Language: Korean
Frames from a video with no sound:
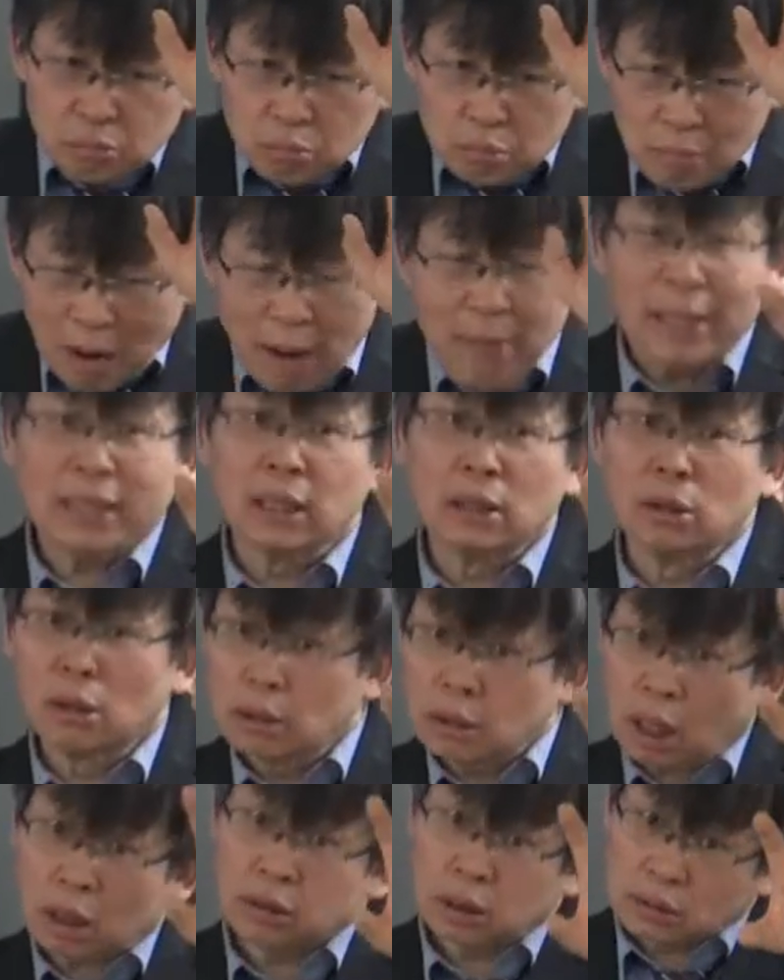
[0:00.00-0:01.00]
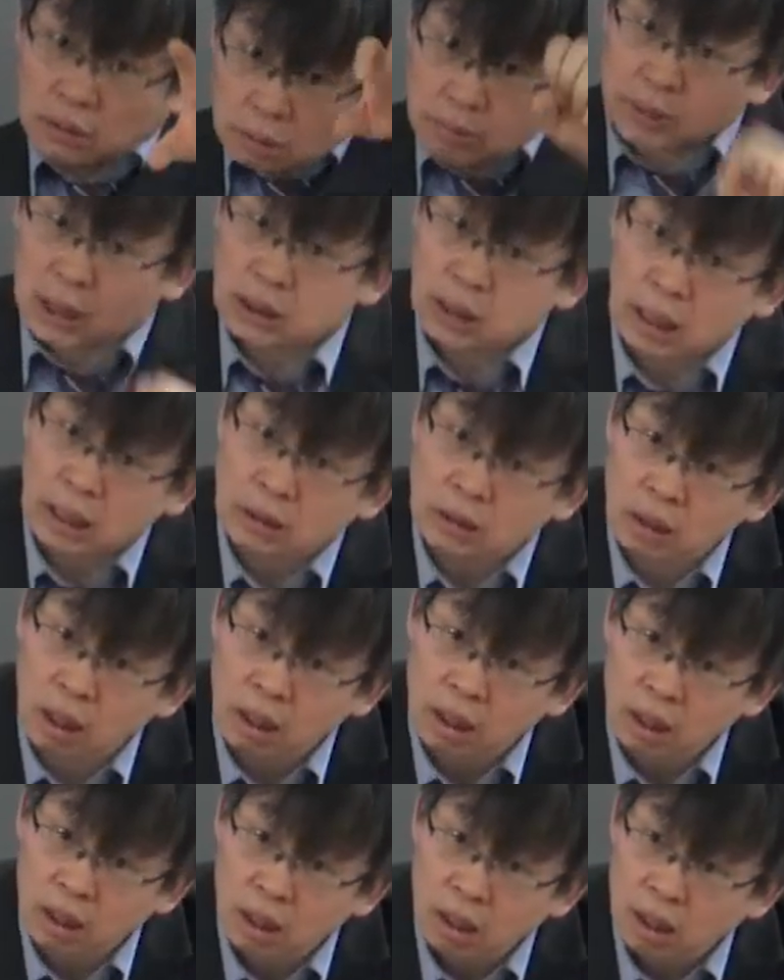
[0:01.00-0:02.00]
마음에 드는 건 내가 그냥 쓰면 되잖아요.
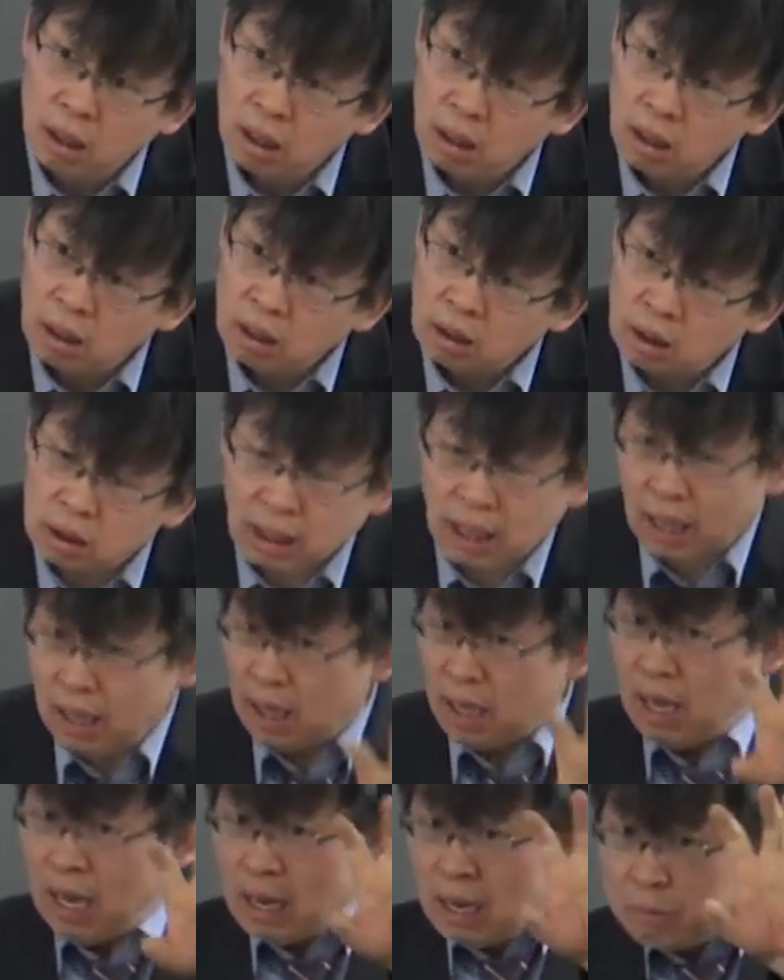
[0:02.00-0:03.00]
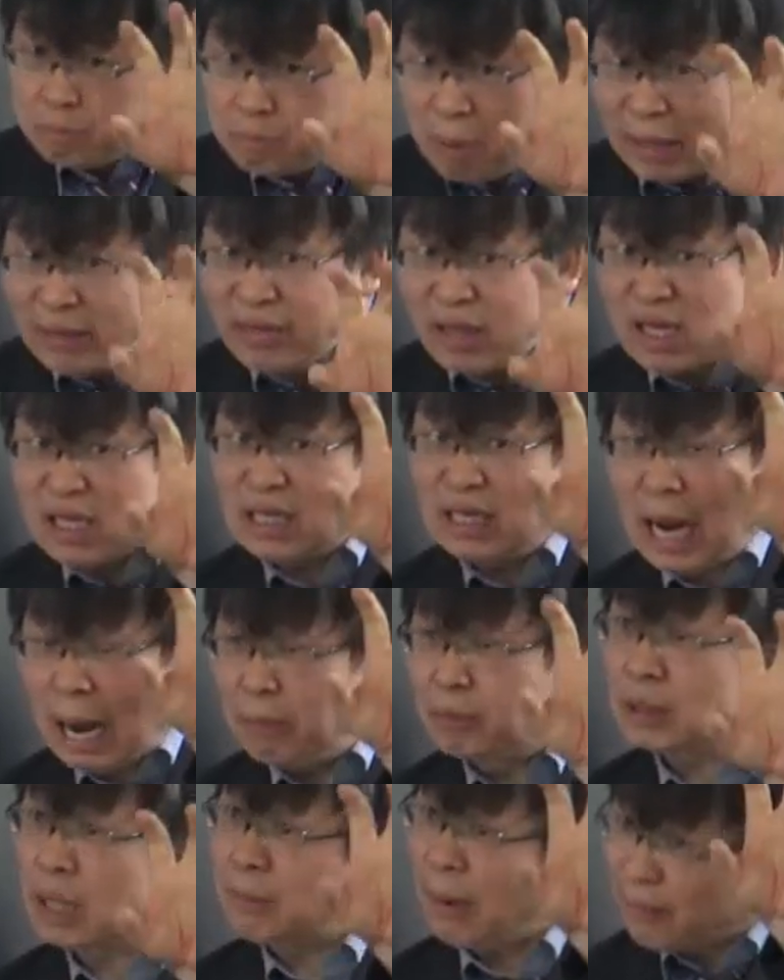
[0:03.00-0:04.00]
그죠? 근데 만들기는
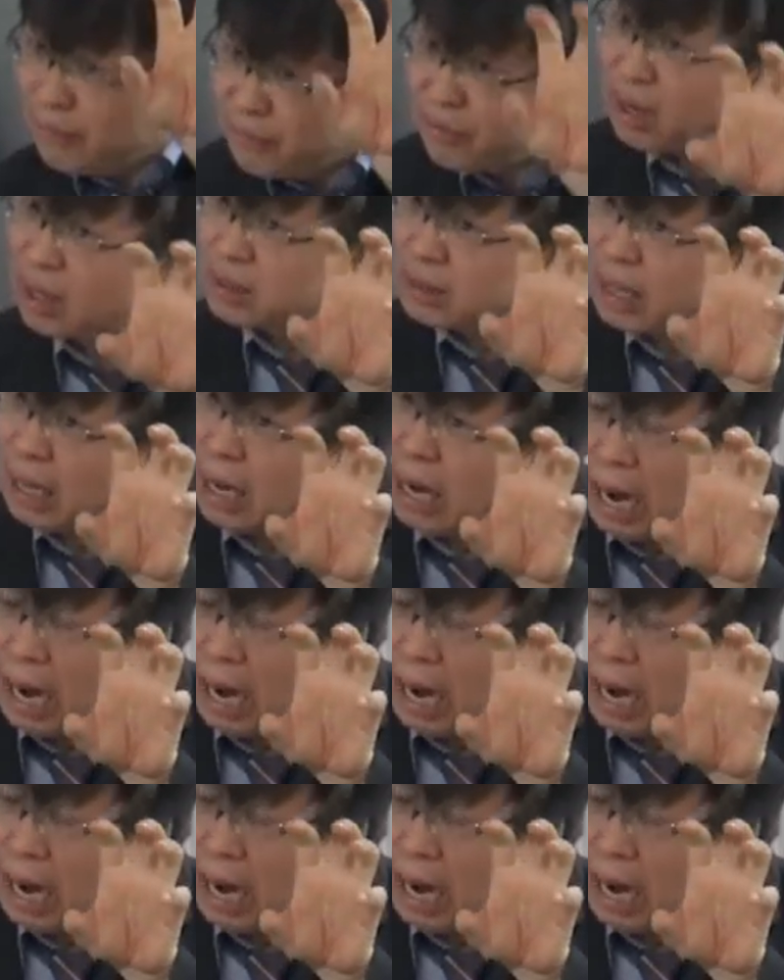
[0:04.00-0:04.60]
아버지가 만들어놨는데